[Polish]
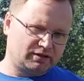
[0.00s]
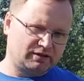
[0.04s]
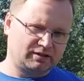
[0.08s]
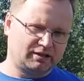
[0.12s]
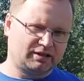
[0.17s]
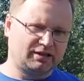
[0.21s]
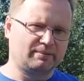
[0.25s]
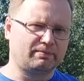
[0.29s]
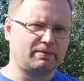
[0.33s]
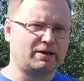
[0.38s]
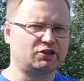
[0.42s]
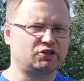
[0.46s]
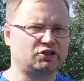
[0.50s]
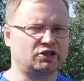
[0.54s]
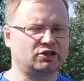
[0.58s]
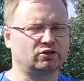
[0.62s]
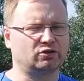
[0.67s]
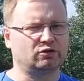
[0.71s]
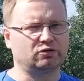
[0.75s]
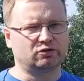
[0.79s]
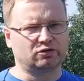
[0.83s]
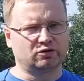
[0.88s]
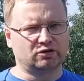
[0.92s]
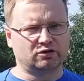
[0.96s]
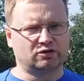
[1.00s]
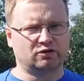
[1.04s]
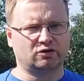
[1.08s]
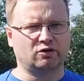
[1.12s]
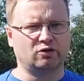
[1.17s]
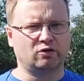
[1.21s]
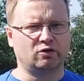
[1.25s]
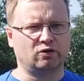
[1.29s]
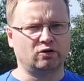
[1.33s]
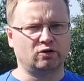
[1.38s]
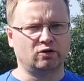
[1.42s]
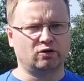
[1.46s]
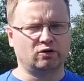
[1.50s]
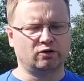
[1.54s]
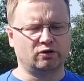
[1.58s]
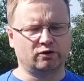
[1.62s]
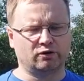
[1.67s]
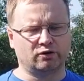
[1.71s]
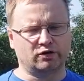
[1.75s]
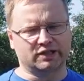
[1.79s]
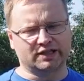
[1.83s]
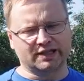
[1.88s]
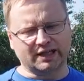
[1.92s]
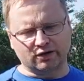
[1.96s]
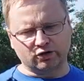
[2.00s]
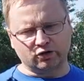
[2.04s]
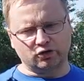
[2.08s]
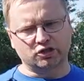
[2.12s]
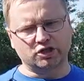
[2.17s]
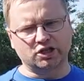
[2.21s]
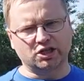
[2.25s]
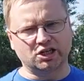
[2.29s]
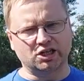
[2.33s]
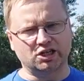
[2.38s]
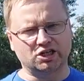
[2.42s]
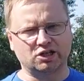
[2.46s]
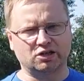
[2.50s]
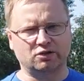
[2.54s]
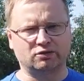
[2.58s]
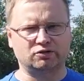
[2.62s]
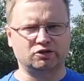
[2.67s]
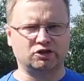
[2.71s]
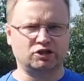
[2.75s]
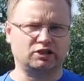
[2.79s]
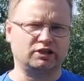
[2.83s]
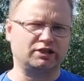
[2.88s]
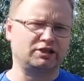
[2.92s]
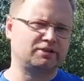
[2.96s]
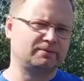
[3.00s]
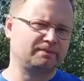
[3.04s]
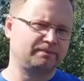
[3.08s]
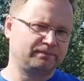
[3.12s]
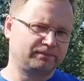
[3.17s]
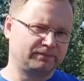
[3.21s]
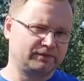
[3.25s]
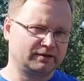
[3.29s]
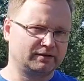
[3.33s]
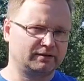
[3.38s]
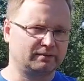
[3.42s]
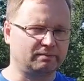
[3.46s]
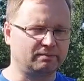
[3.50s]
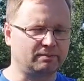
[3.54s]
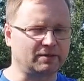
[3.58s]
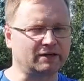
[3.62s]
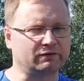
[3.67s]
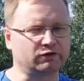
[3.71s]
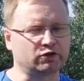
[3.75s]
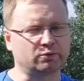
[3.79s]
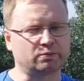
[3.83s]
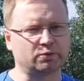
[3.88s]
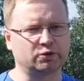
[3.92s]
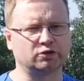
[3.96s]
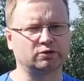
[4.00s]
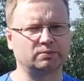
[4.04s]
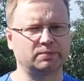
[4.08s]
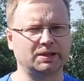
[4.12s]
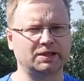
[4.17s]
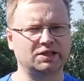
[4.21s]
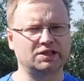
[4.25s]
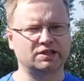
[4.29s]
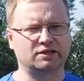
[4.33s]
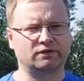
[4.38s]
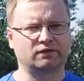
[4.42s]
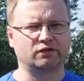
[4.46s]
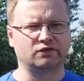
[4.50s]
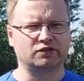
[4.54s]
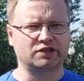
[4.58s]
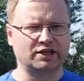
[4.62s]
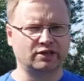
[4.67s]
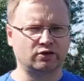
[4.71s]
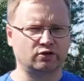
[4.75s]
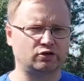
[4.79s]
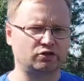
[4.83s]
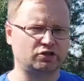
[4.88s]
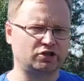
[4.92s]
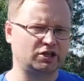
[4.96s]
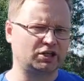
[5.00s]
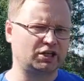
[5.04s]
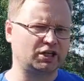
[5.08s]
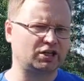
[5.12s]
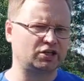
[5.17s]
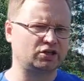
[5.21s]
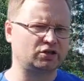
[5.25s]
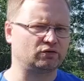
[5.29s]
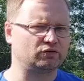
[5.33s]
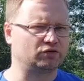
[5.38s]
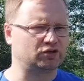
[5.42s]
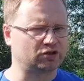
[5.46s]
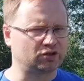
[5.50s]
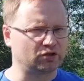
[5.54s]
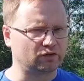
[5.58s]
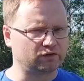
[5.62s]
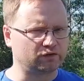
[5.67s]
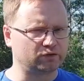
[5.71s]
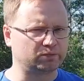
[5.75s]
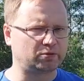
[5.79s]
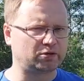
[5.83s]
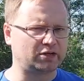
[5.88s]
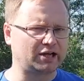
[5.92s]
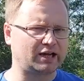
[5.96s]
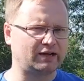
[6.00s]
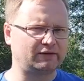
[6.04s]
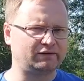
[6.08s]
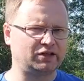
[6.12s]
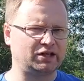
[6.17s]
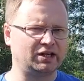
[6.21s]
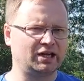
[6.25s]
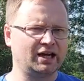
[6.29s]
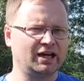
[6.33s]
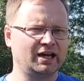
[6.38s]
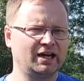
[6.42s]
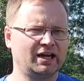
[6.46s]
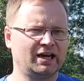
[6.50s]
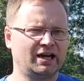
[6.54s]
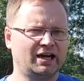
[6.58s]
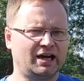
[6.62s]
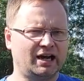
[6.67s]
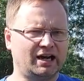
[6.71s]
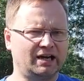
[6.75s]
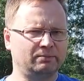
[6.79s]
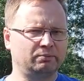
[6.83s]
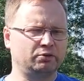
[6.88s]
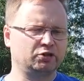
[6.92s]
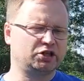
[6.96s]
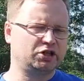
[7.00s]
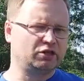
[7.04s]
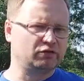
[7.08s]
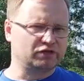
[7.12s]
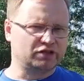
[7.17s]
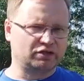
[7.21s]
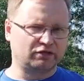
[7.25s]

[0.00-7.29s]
chyba że no, to zagrożenie się, czy też prawdopodobieństwo zagrożenia się znowu pojawi albo się